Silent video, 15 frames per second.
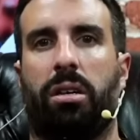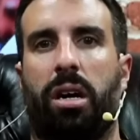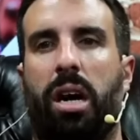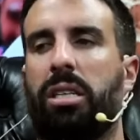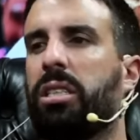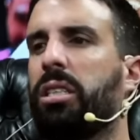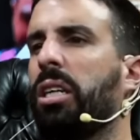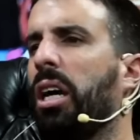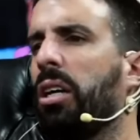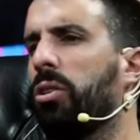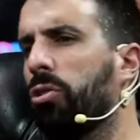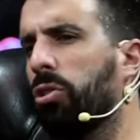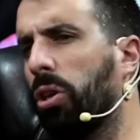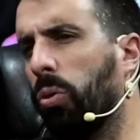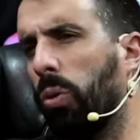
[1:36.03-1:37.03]
Hacía
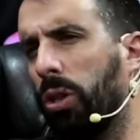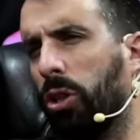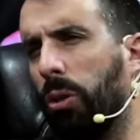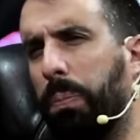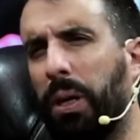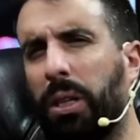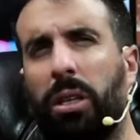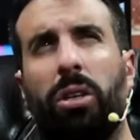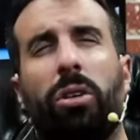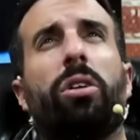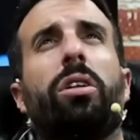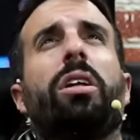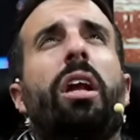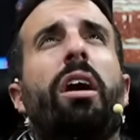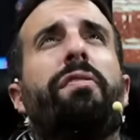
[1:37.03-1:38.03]
no sé cuántos
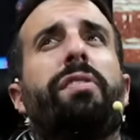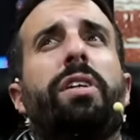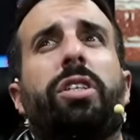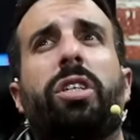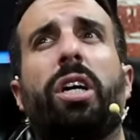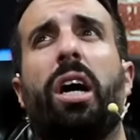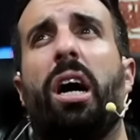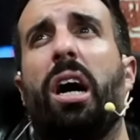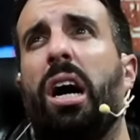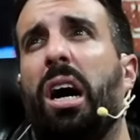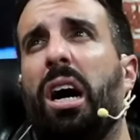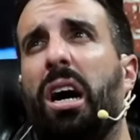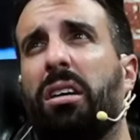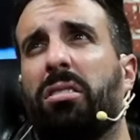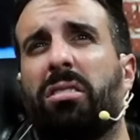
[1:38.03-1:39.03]
partidos, desde la
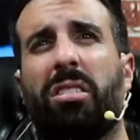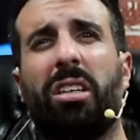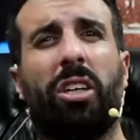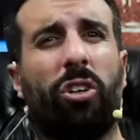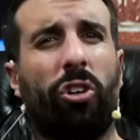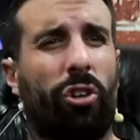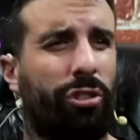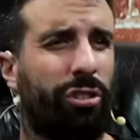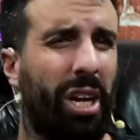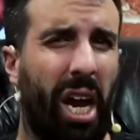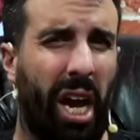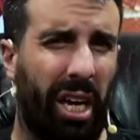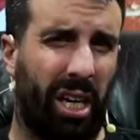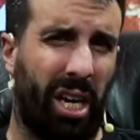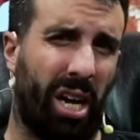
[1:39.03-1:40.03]
fecha 5 o
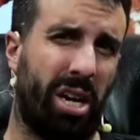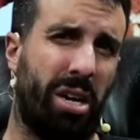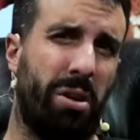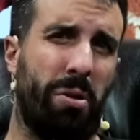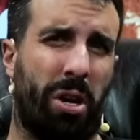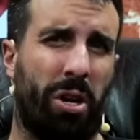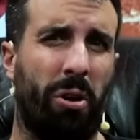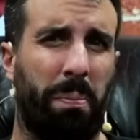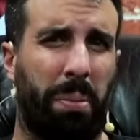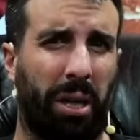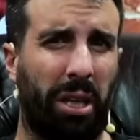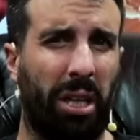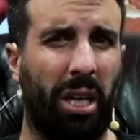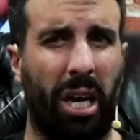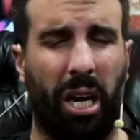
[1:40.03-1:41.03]
6 que River no
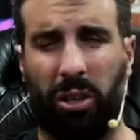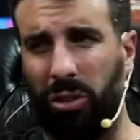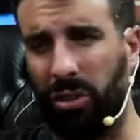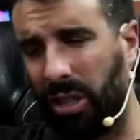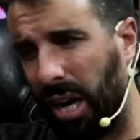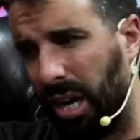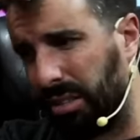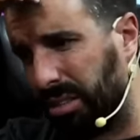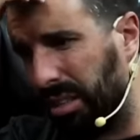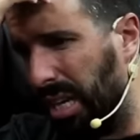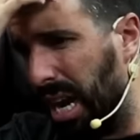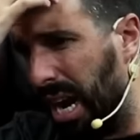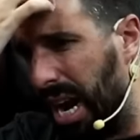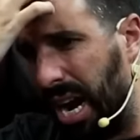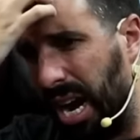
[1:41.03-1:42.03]
perdía contra
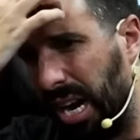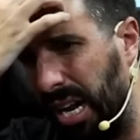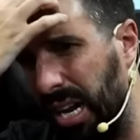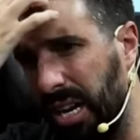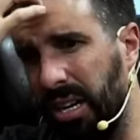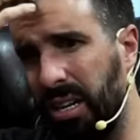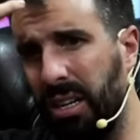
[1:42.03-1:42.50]
Arsenal.